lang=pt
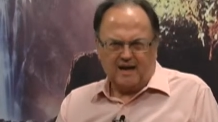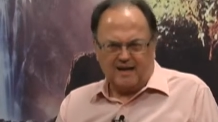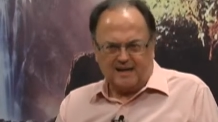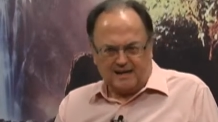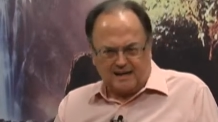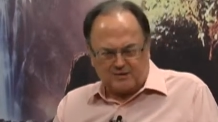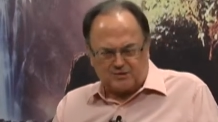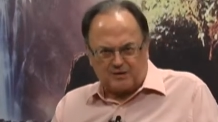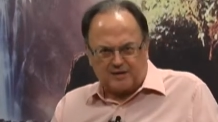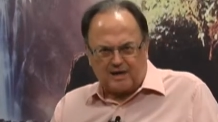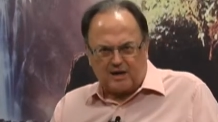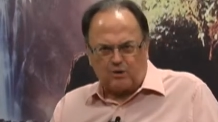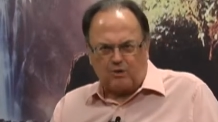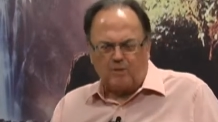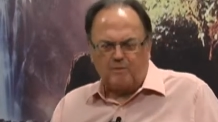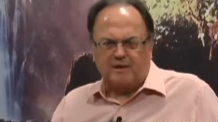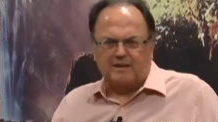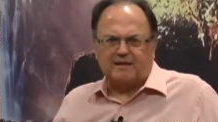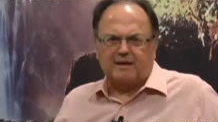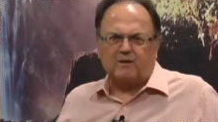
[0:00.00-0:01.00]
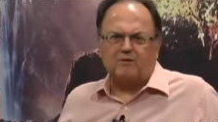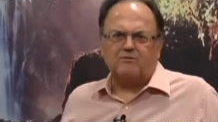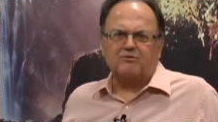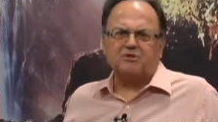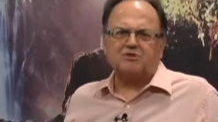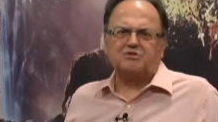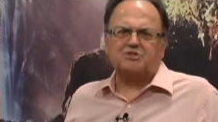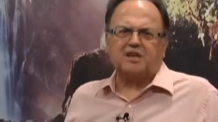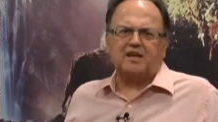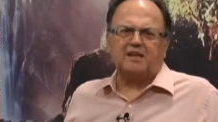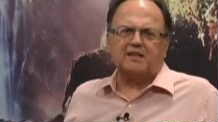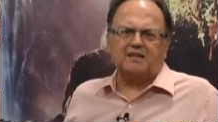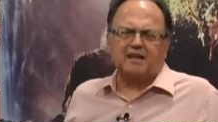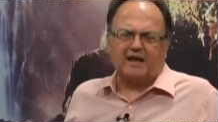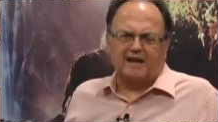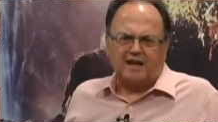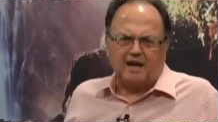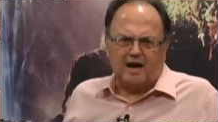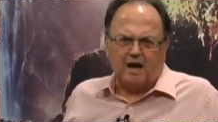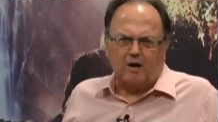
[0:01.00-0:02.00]
Aliás, eu quero comentar com você,
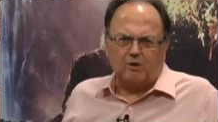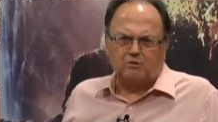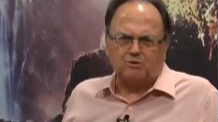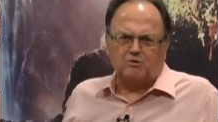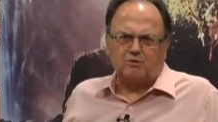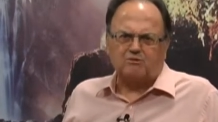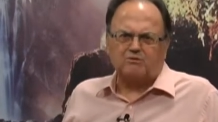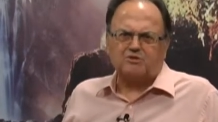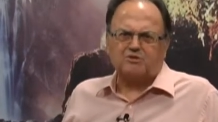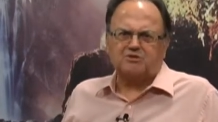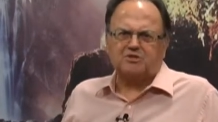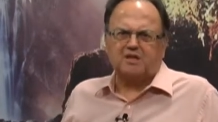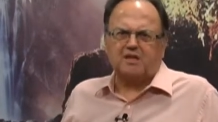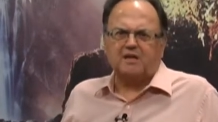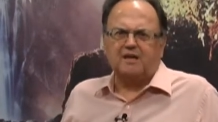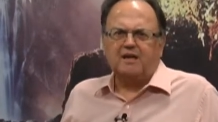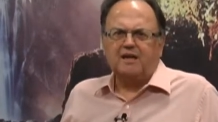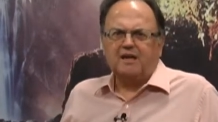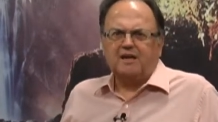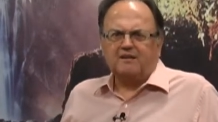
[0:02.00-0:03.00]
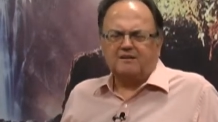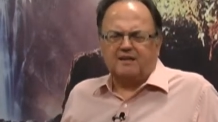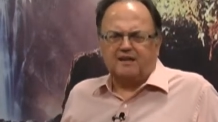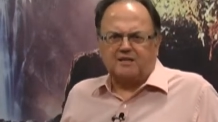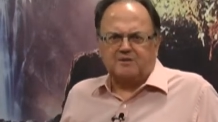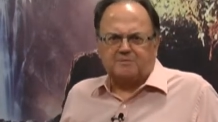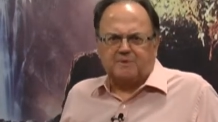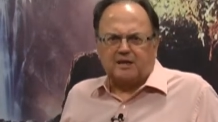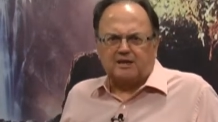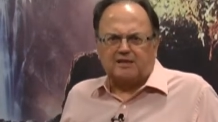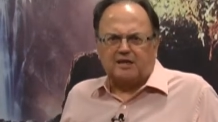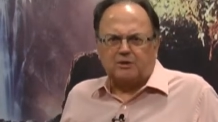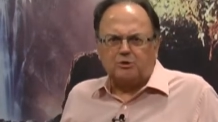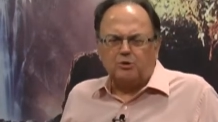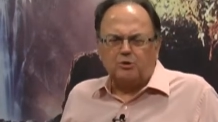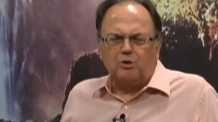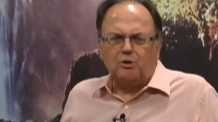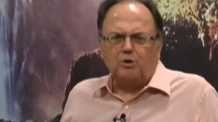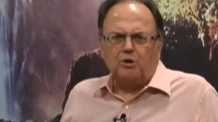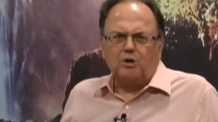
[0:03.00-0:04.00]
internauta, com você,
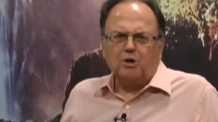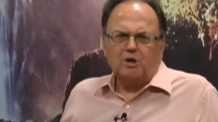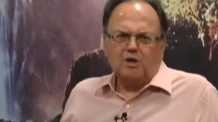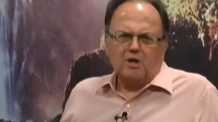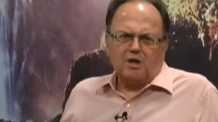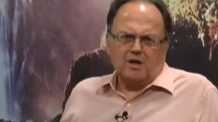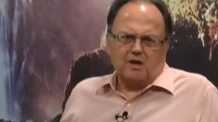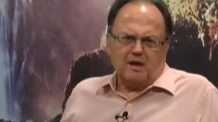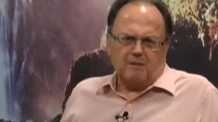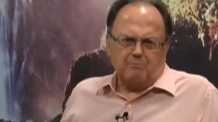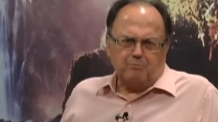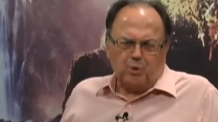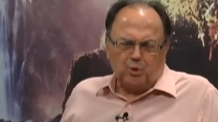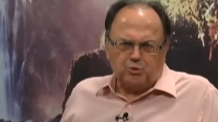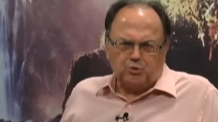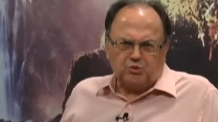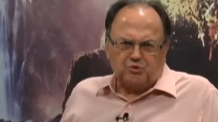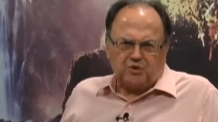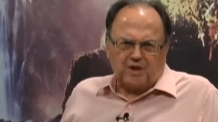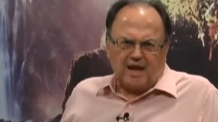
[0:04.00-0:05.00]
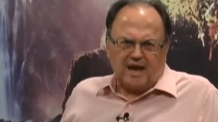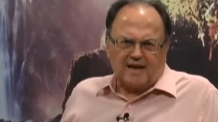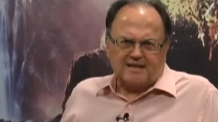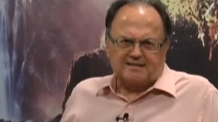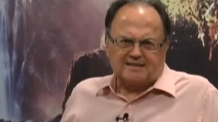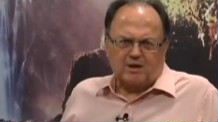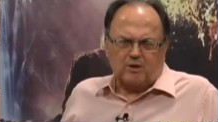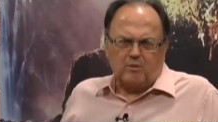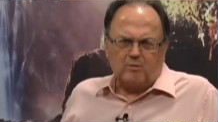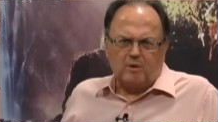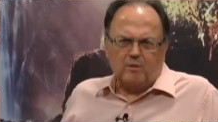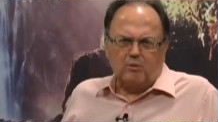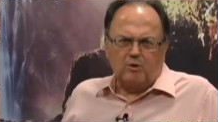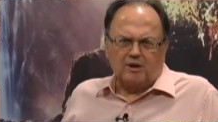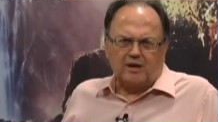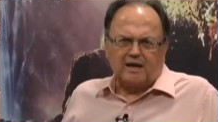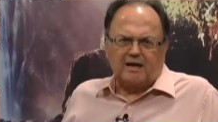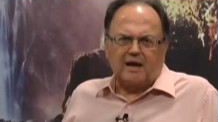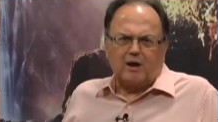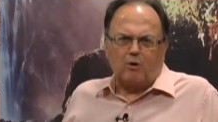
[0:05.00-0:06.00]
telespectador, que a Ponto Terra está
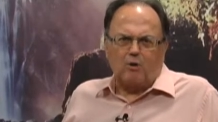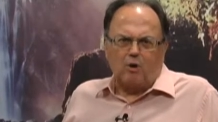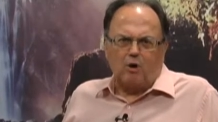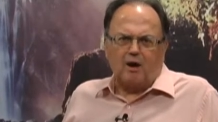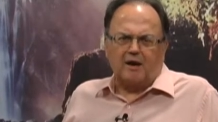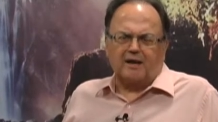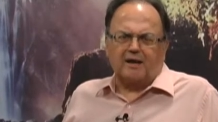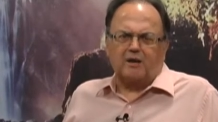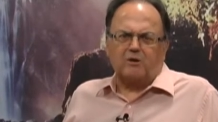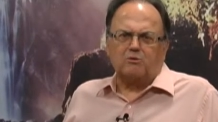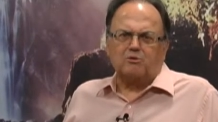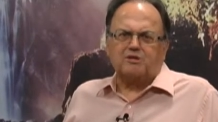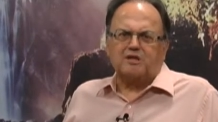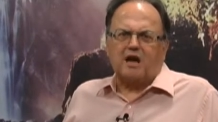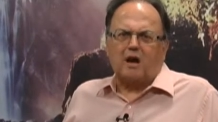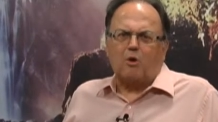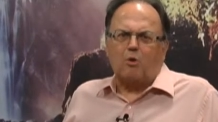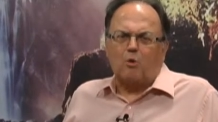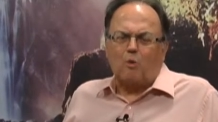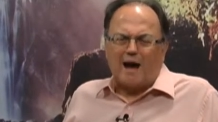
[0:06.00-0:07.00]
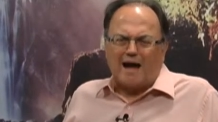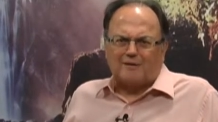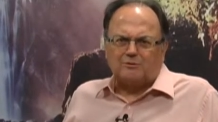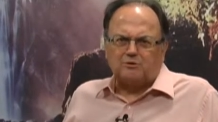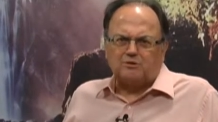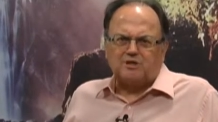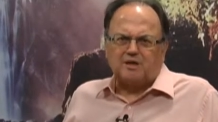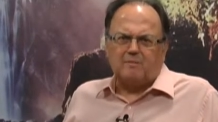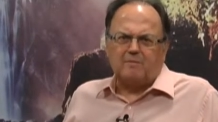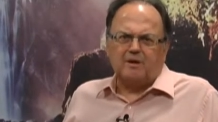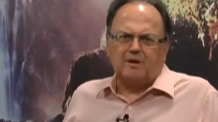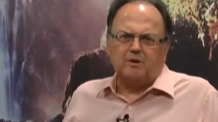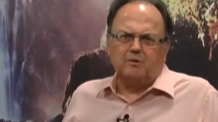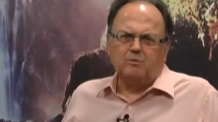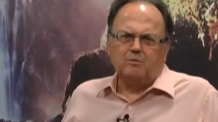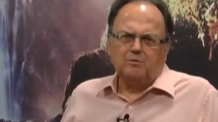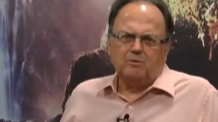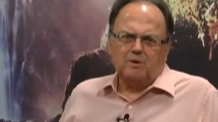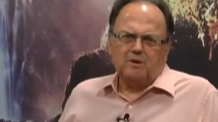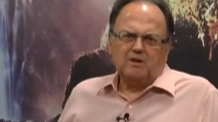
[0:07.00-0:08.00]
comemorando agora, no dia 4 de
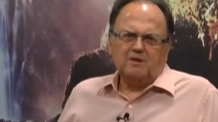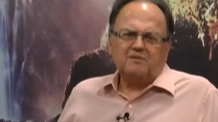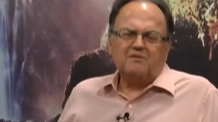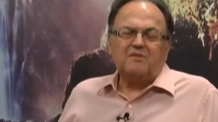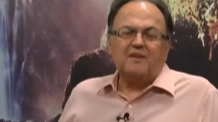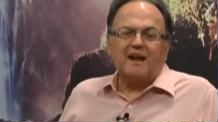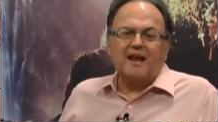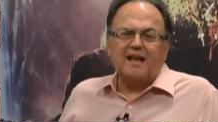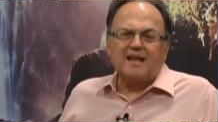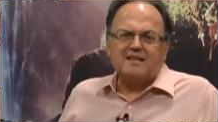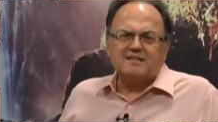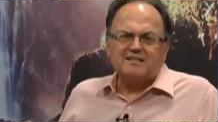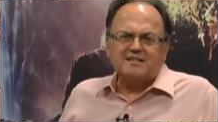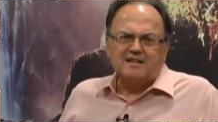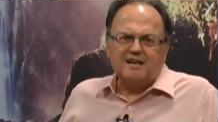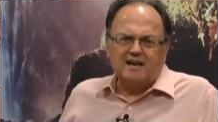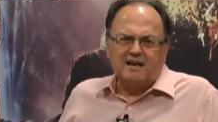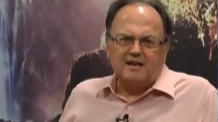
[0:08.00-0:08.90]
abril, 13